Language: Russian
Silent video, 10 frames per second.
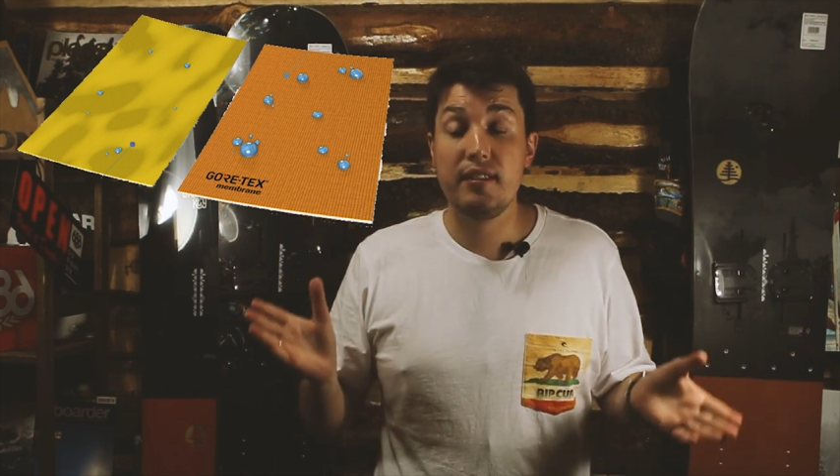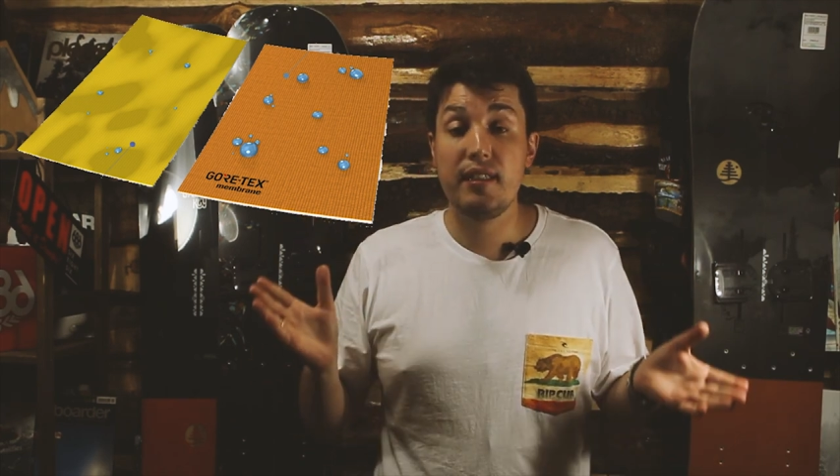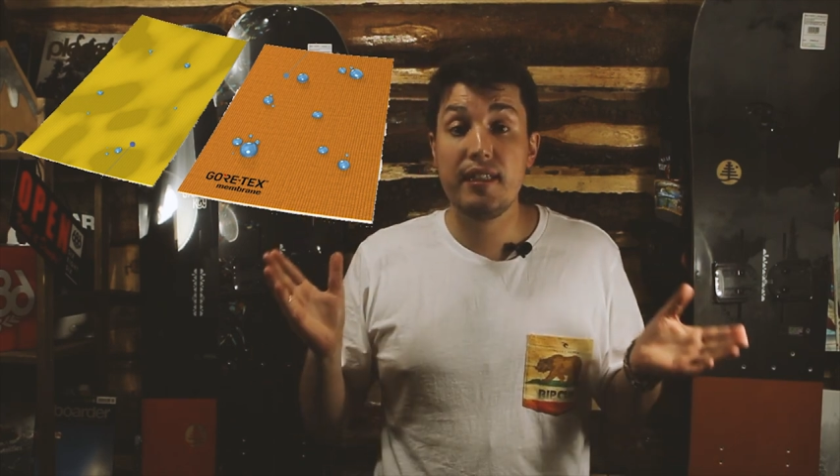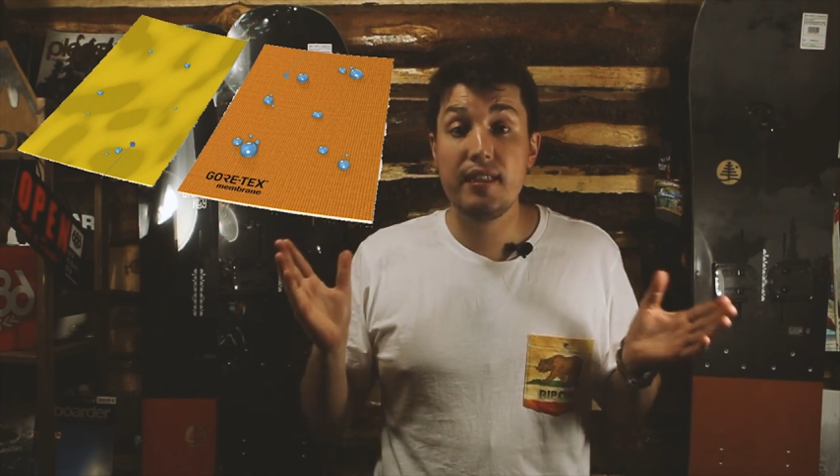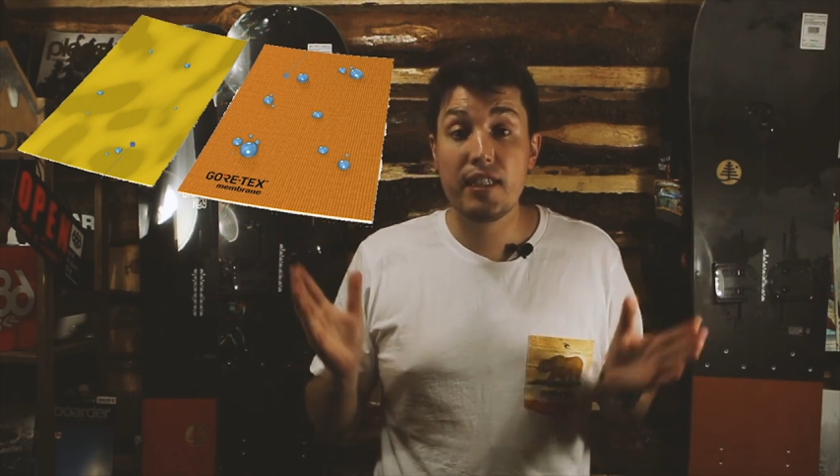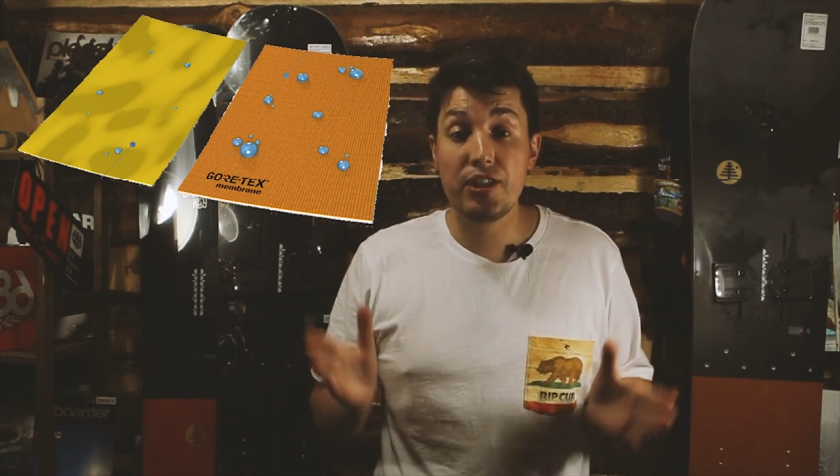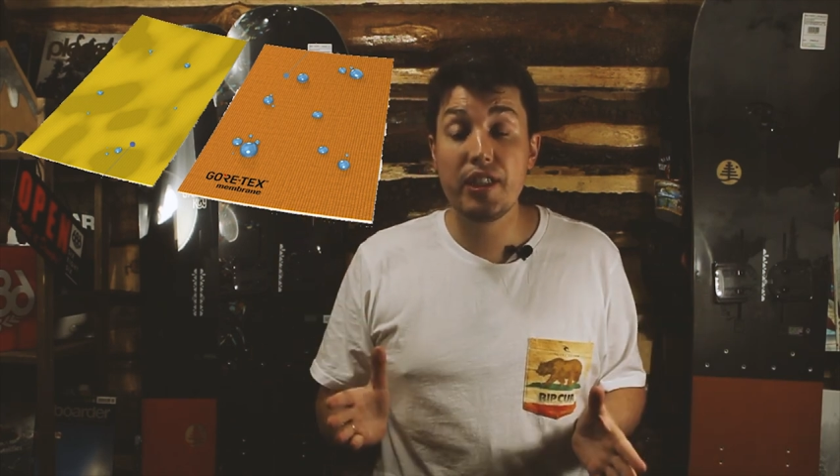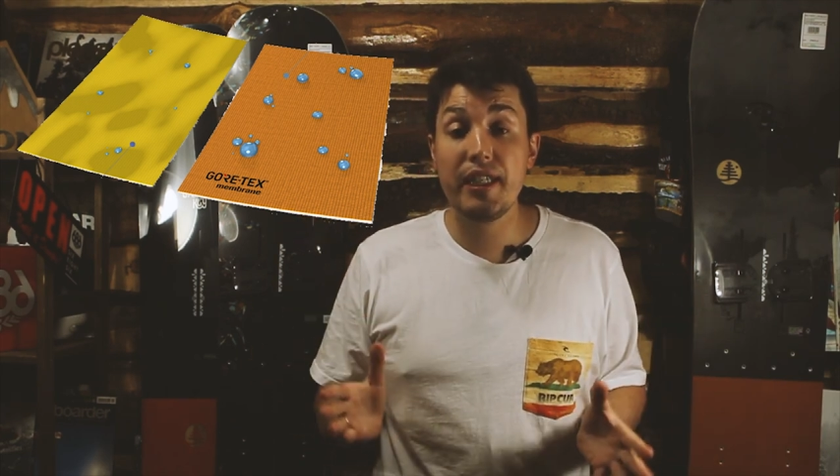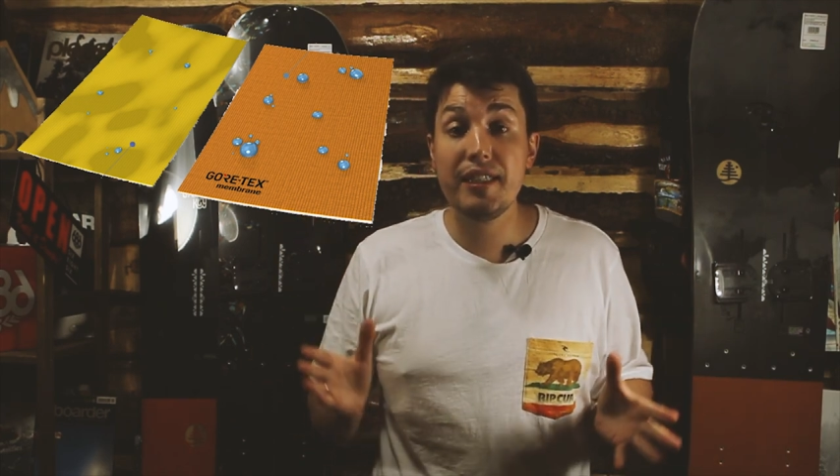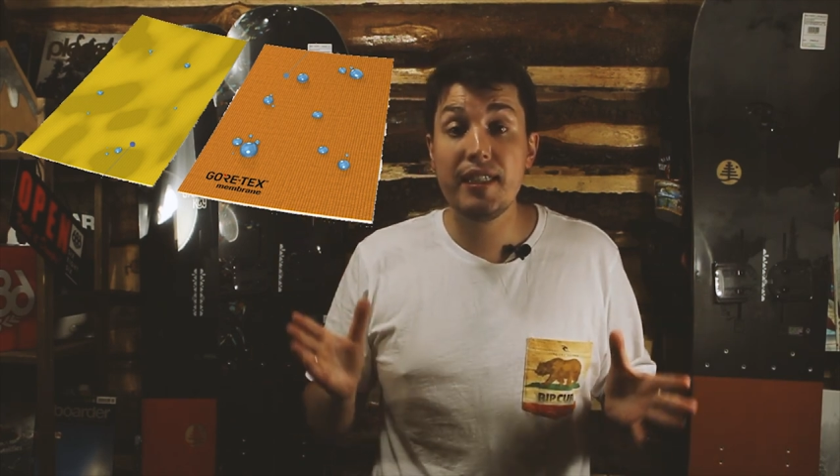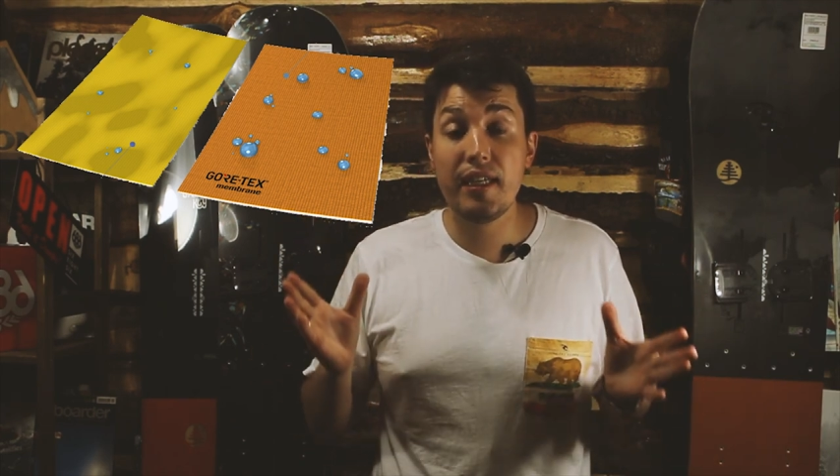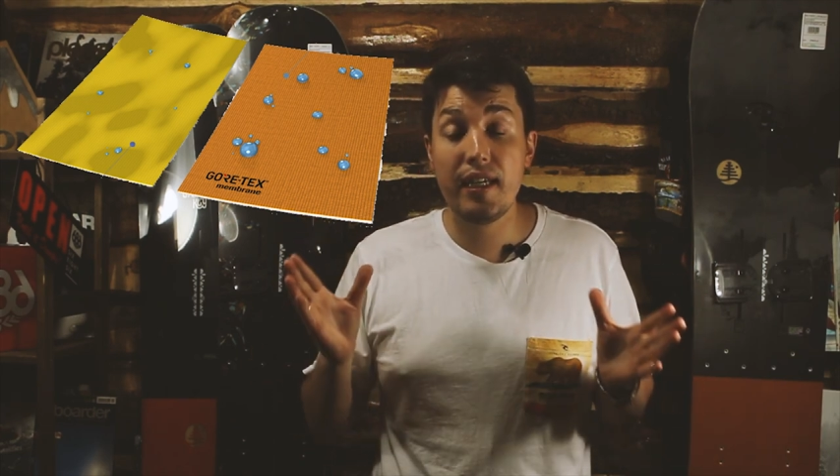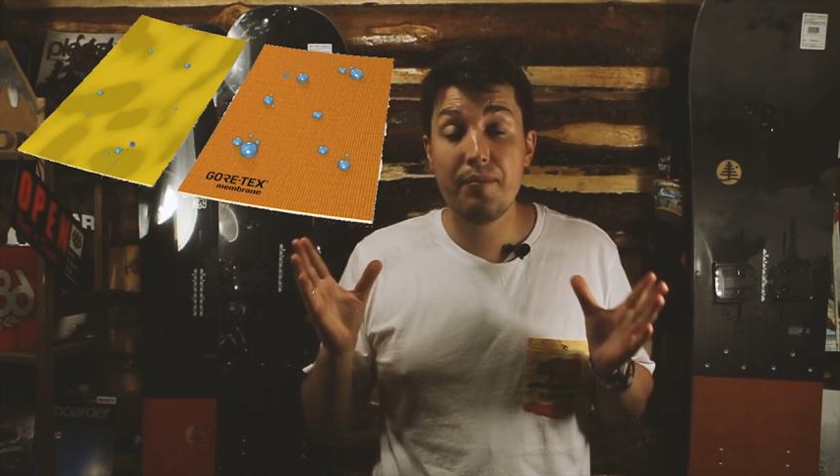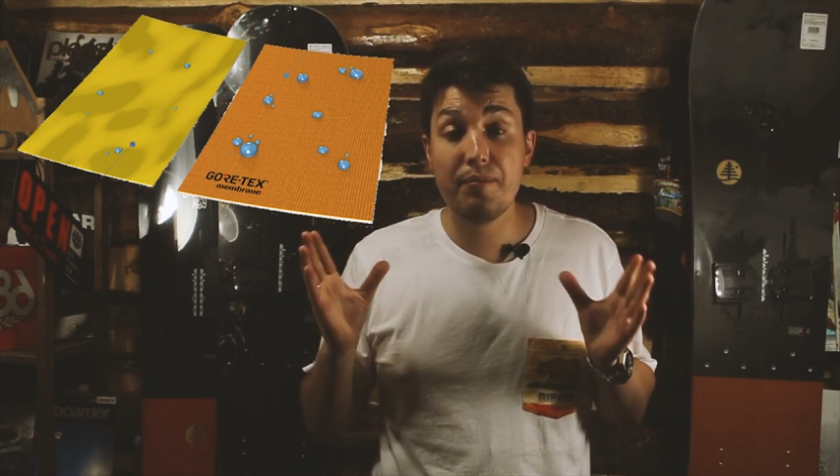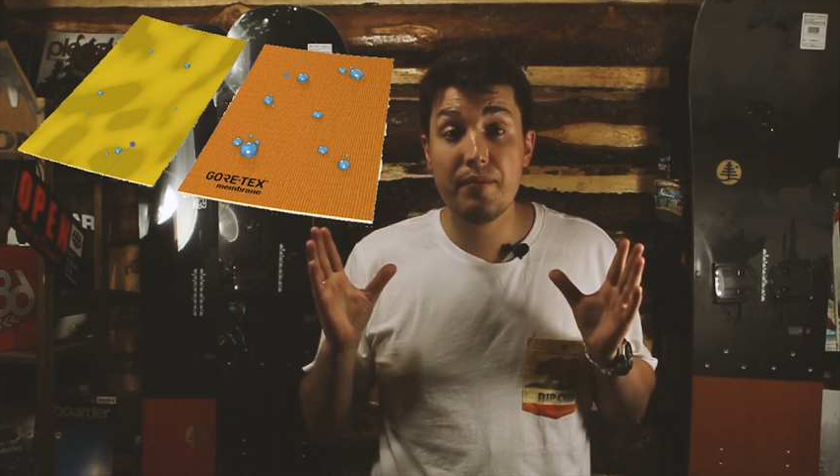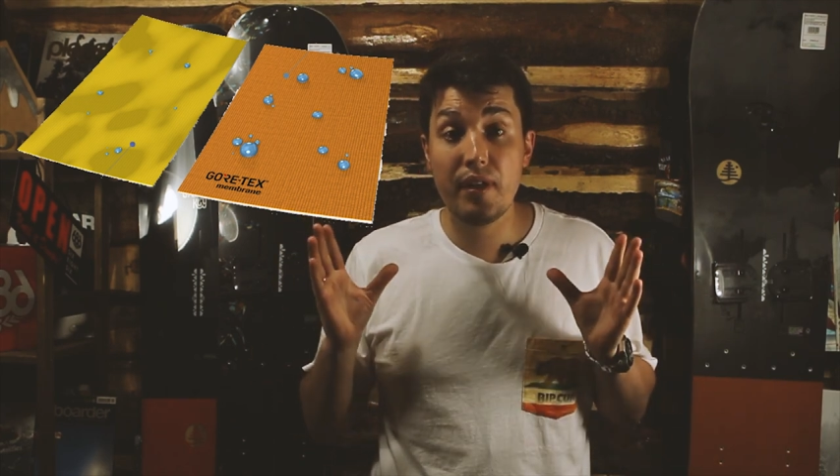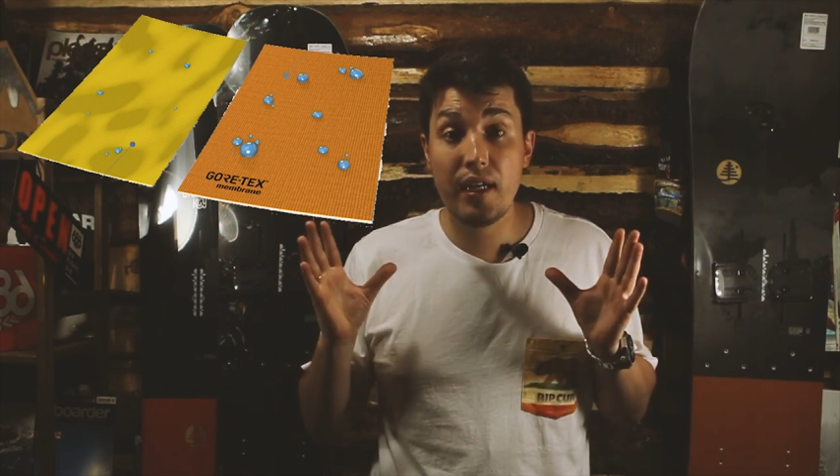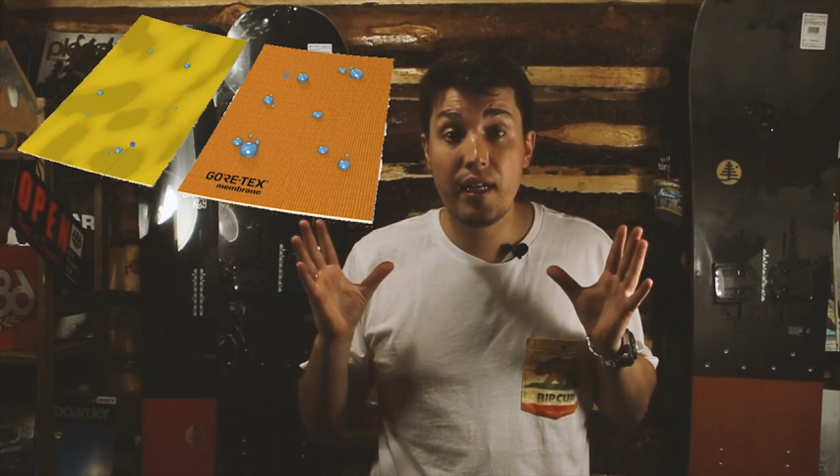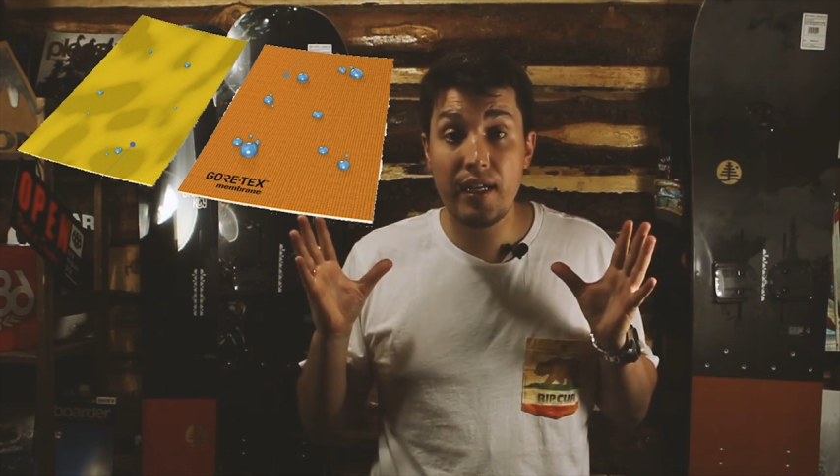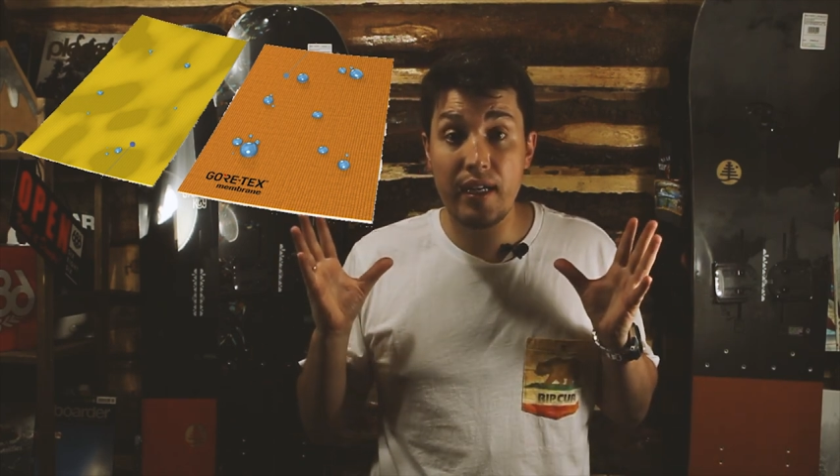Соотношение
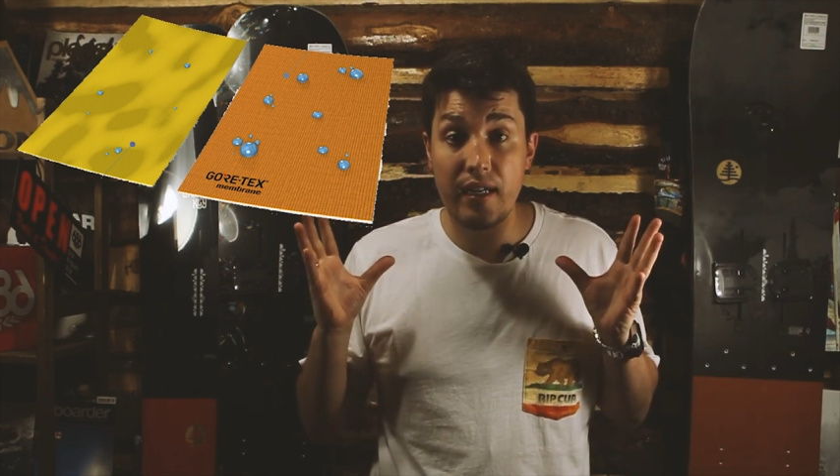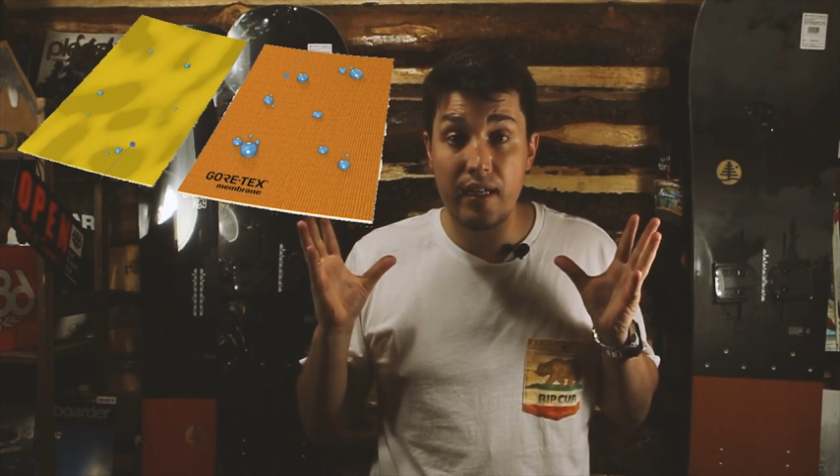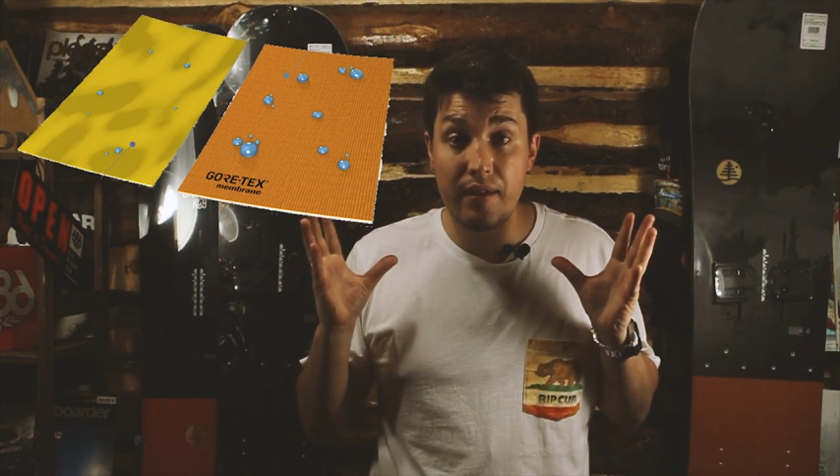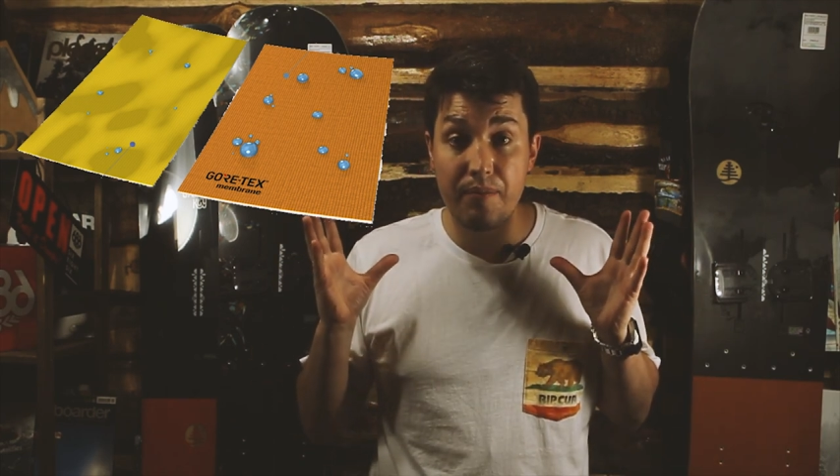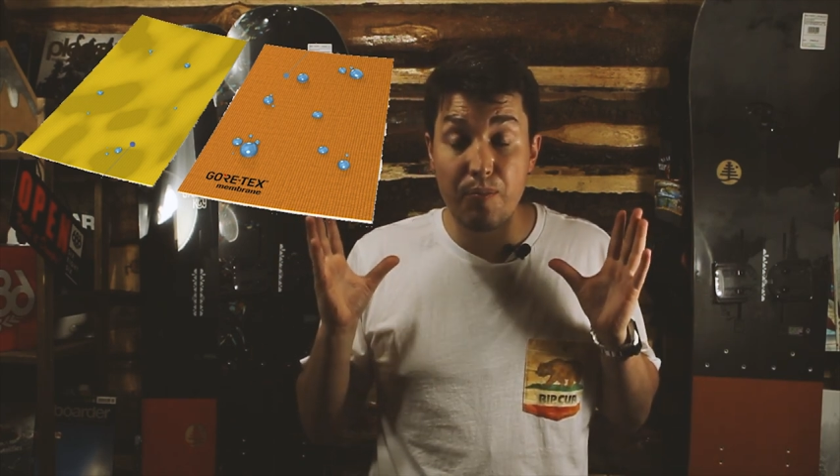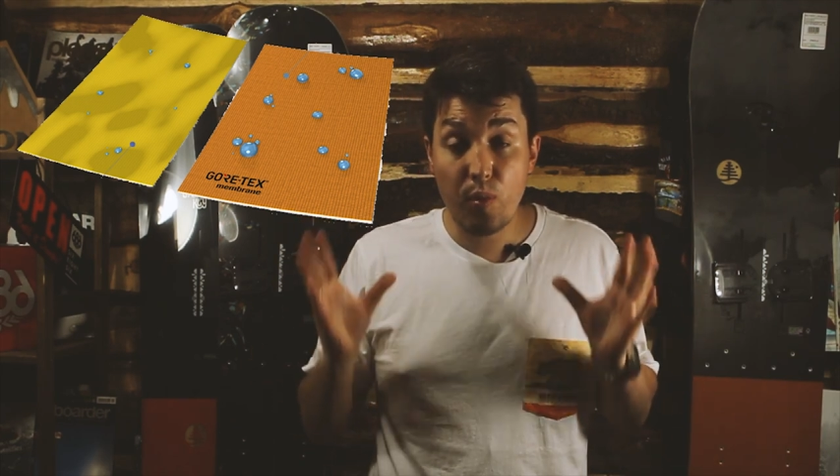э,